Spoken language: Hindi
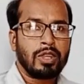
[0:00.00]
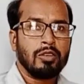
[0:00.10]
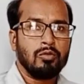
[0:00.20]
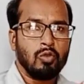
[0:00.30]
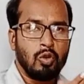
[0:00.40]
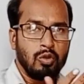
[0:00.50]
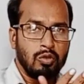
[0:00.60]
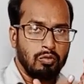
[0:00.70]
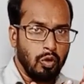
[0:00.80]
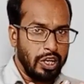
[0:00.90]
वो
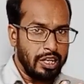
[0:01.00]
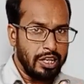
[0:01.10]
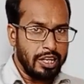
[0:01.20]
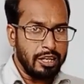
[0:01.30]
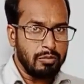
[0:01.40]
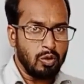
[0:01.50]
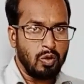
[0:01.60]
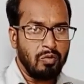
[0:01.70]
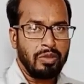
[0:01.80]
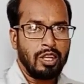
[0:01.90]
वोटिंग का टाइम हो
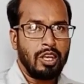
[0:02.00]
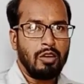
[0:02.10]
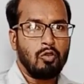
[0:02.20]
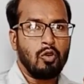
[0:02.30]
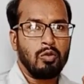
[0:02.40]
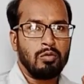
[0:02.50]
वो